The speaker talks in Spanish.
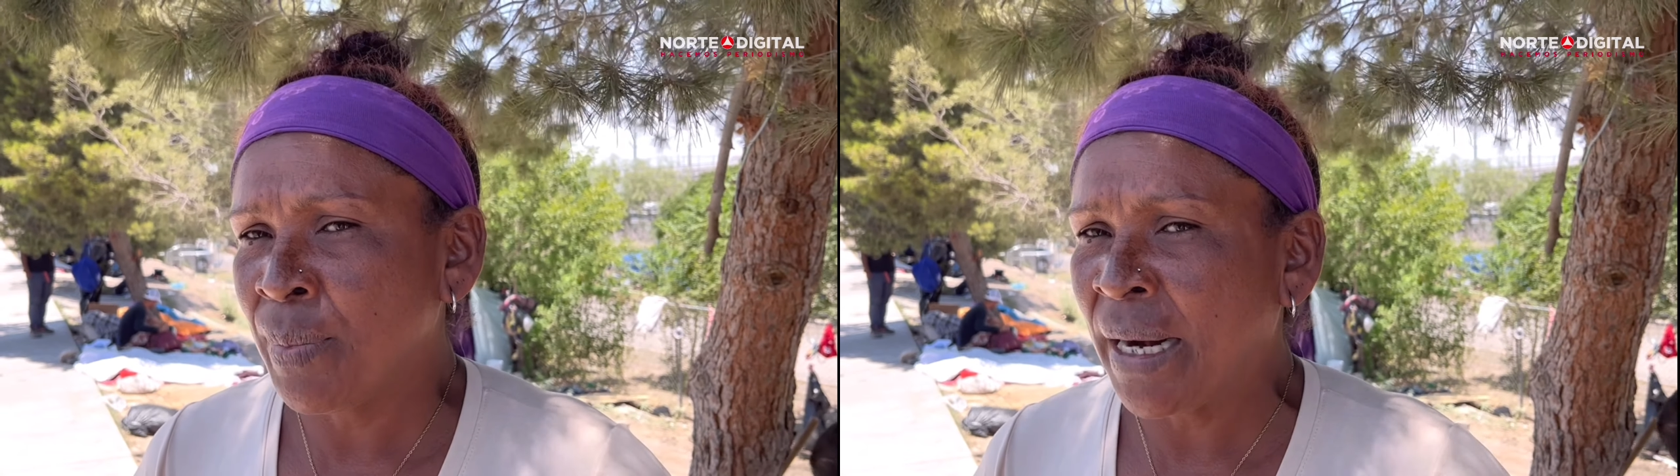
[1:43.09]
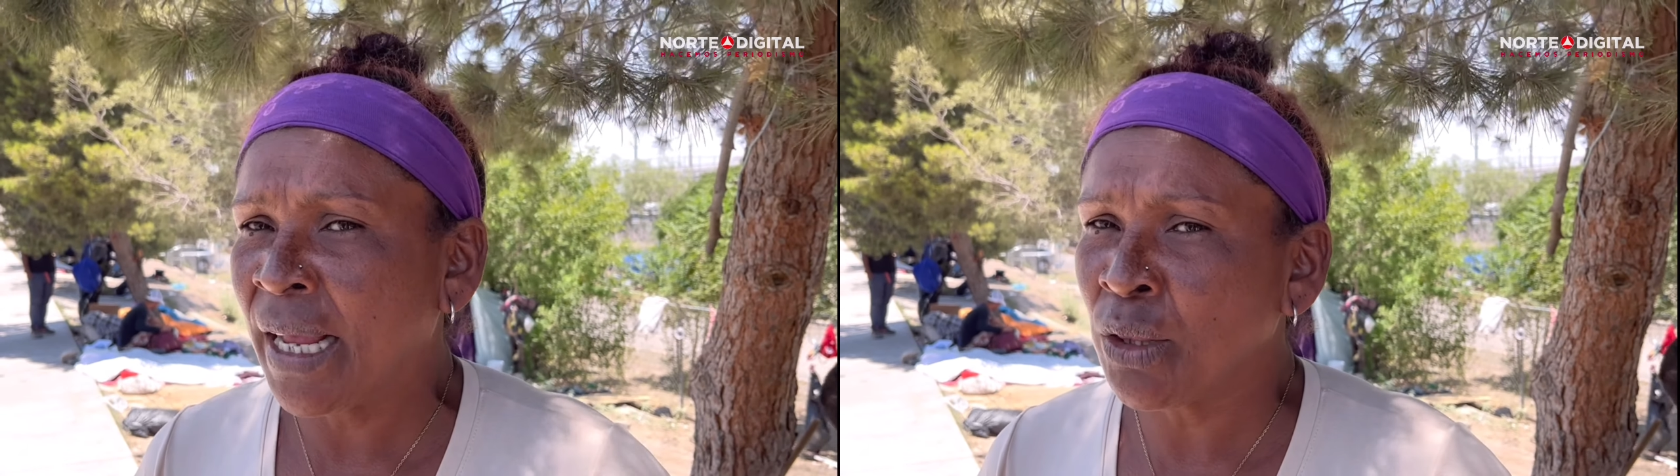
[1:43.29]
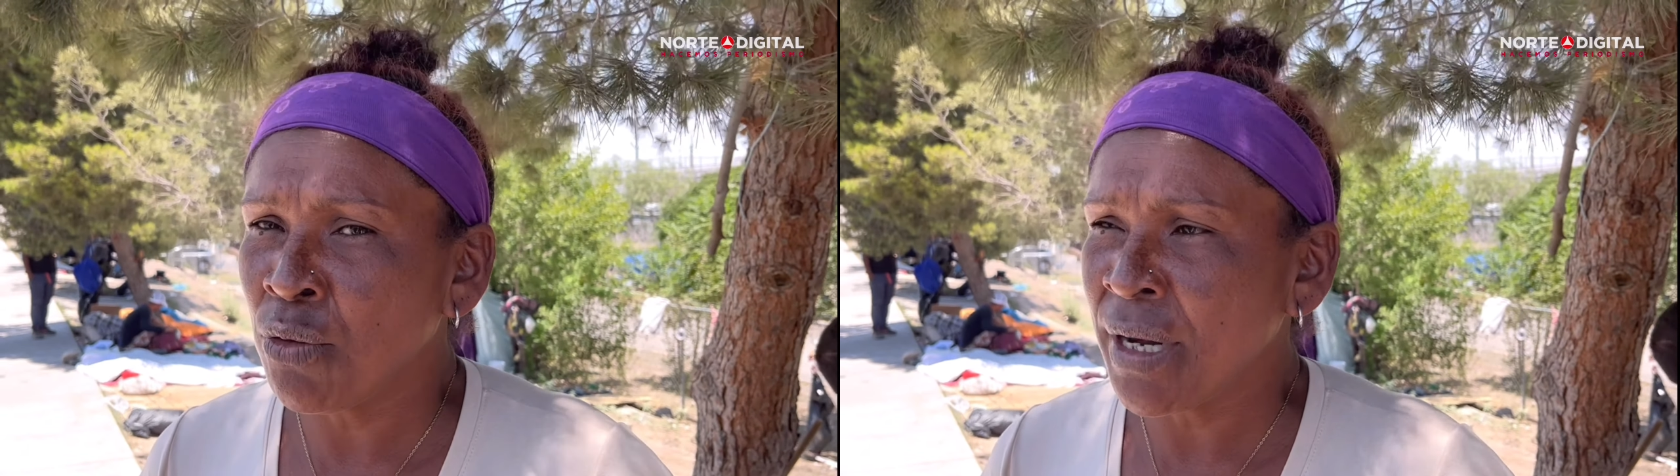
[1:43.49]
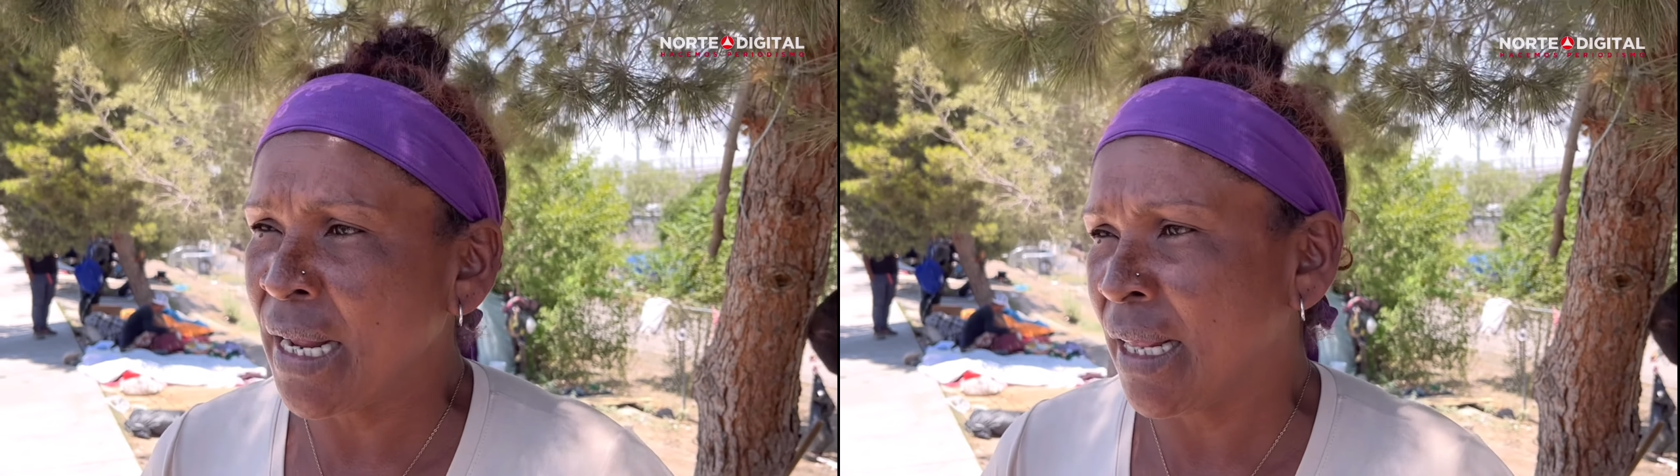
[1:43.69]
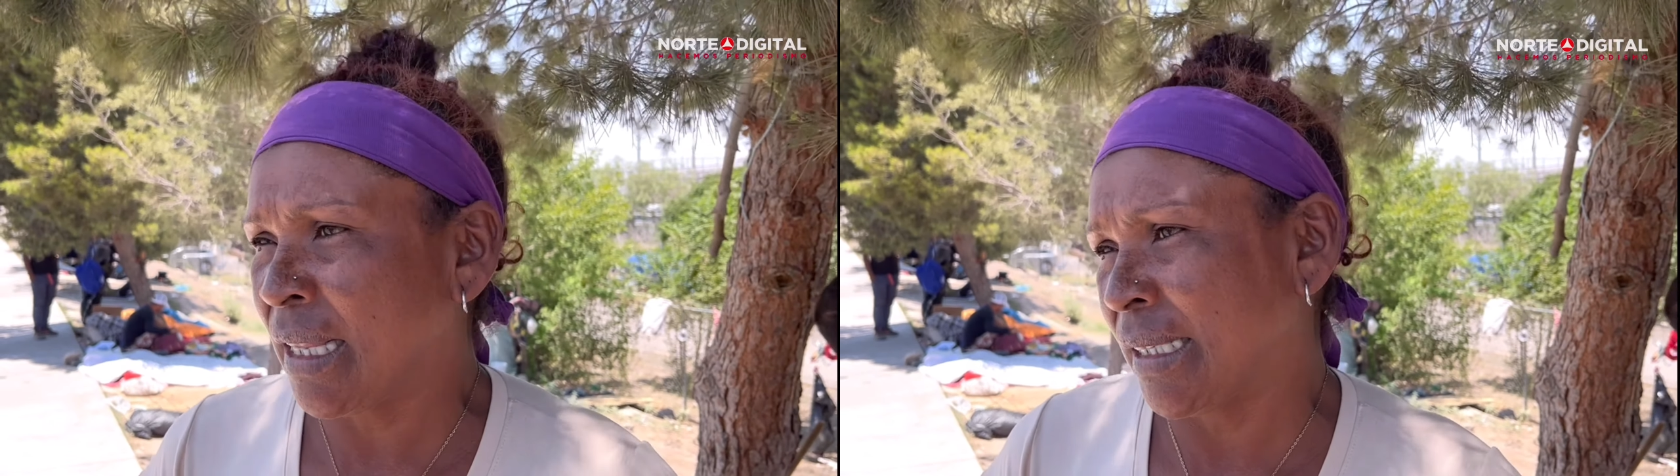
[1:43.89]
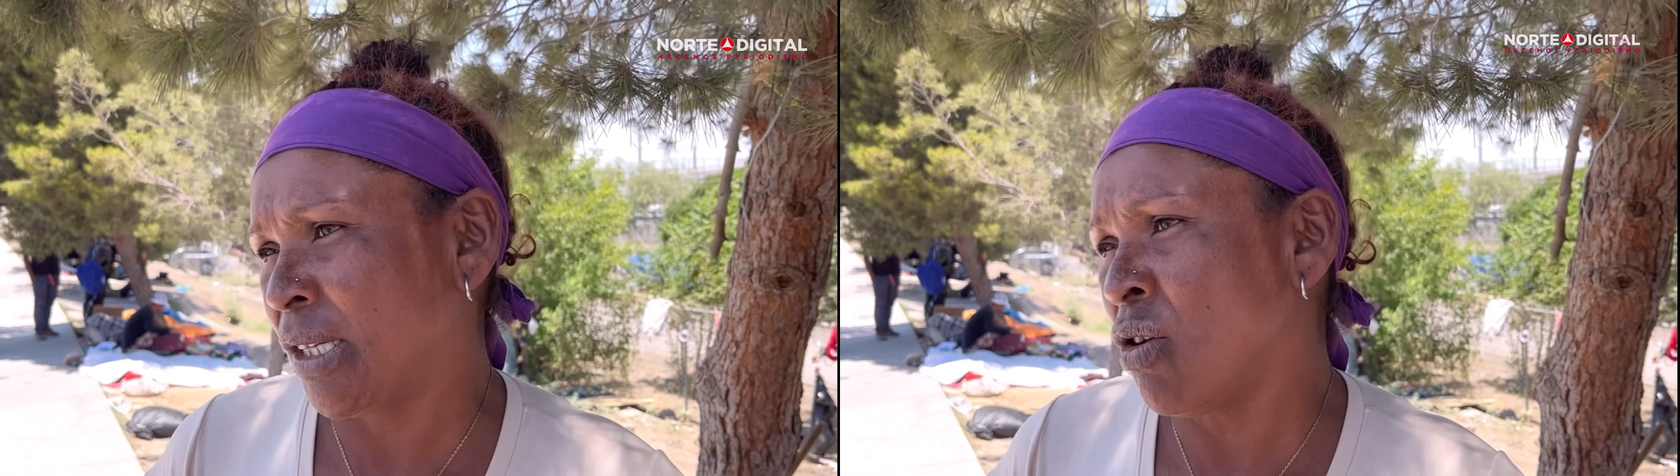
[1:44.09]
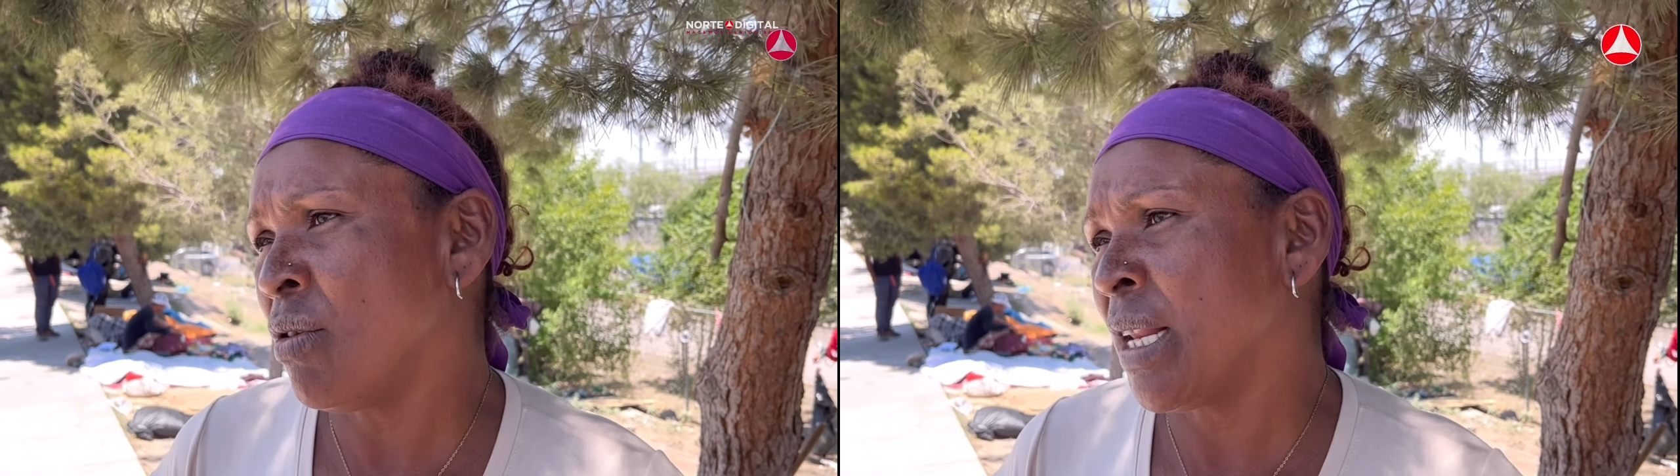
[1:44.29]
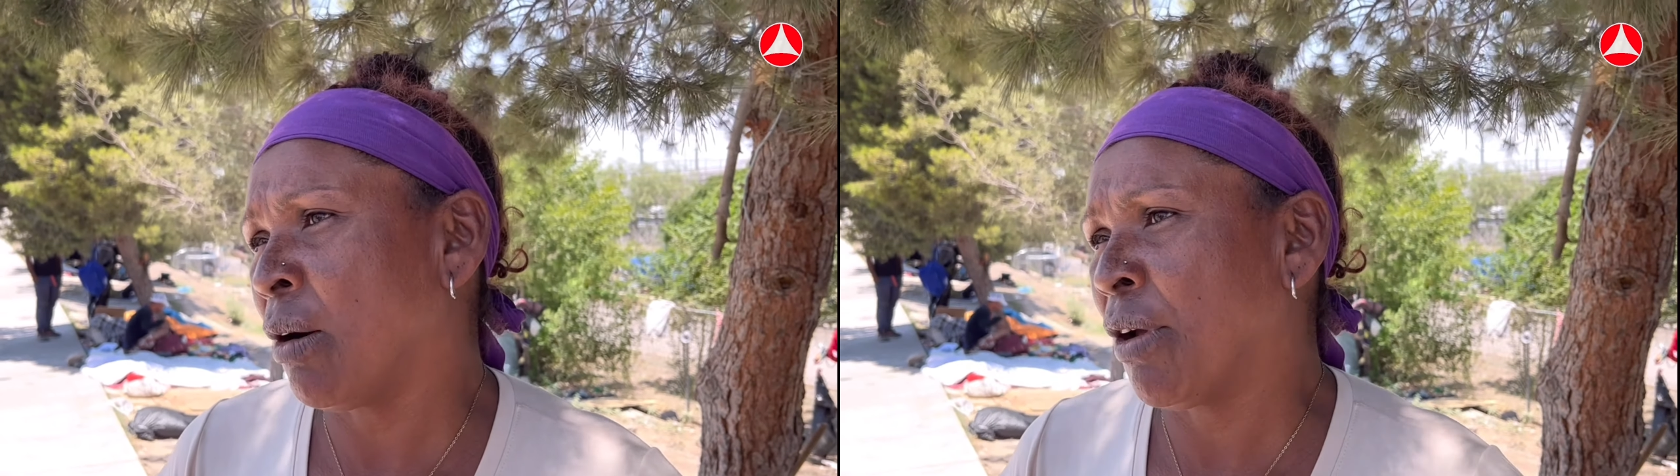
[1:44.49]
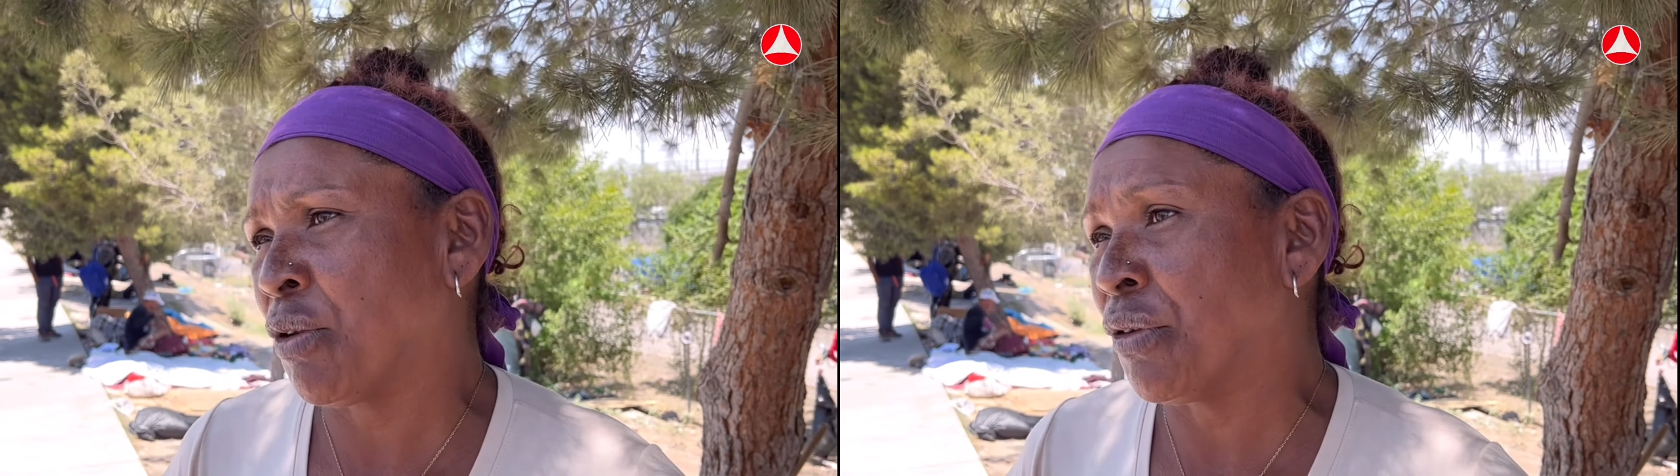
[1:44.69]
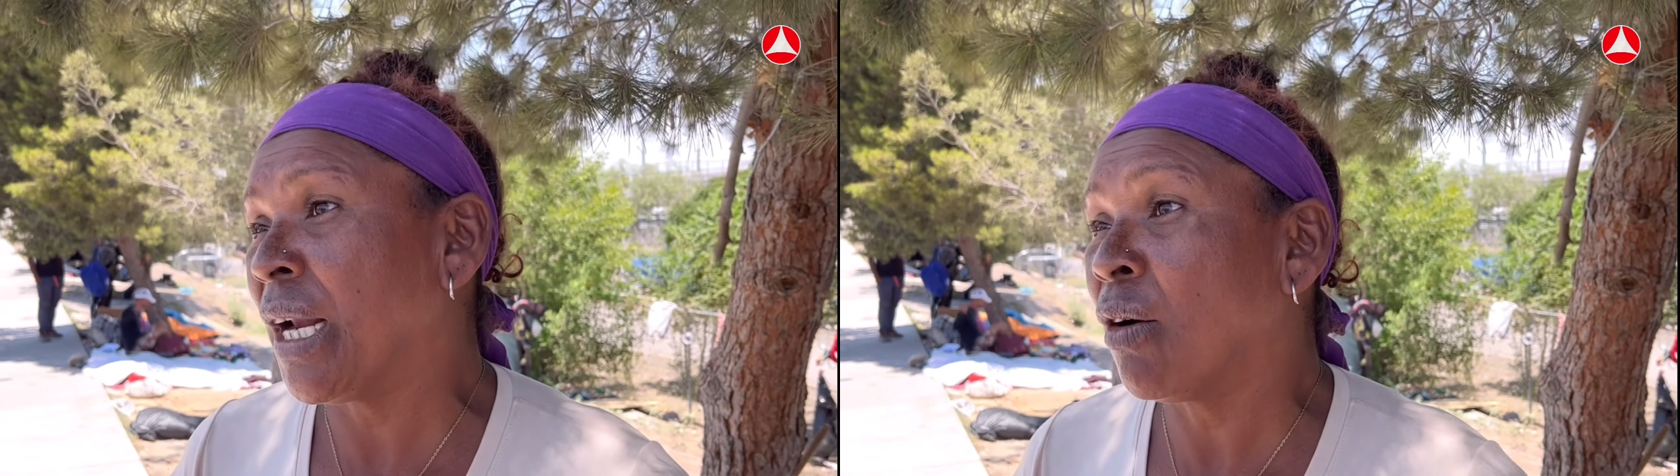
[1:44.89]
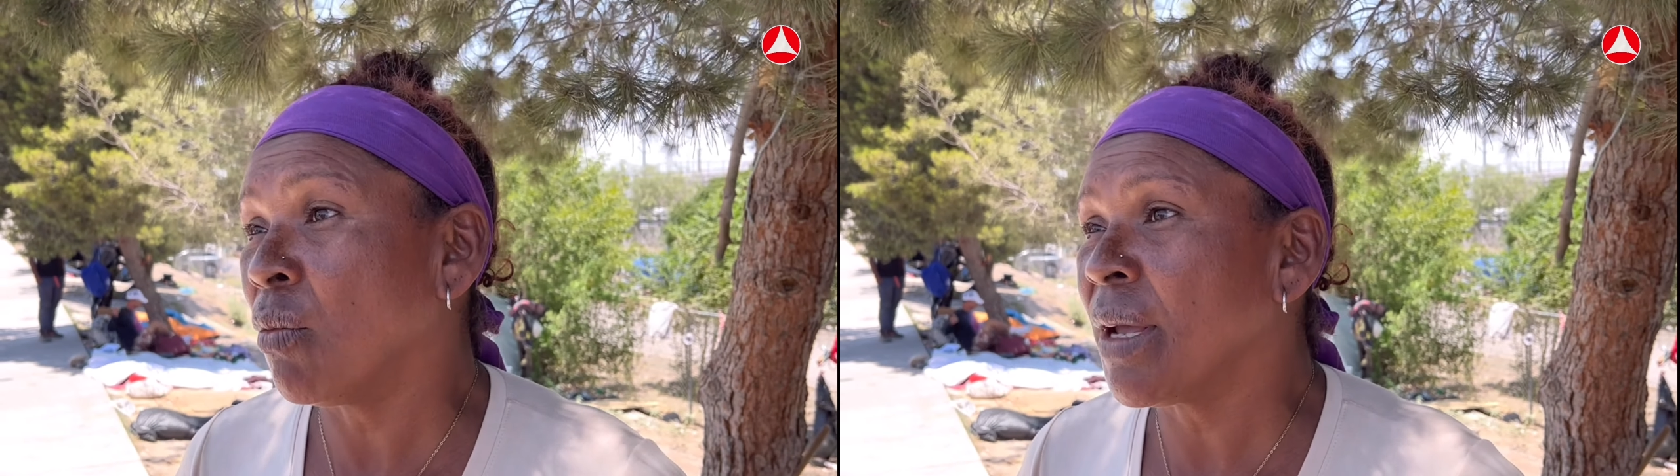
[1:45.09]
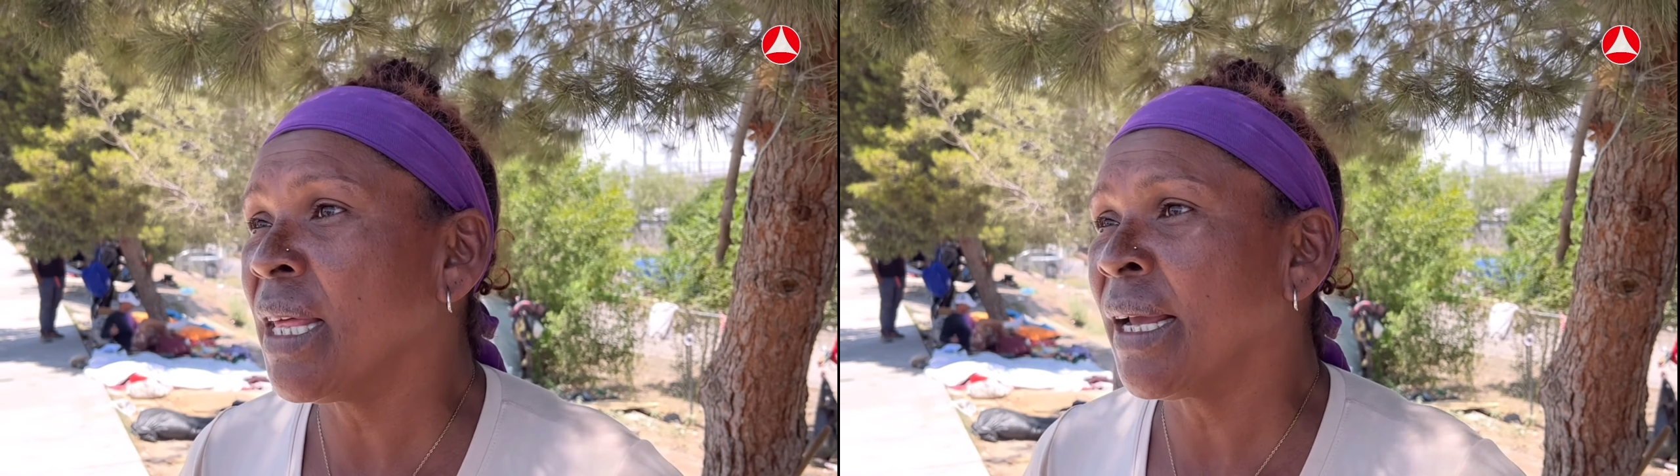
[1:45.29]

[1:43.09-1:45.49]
para que toda la hidratación y la cuestión de la comida,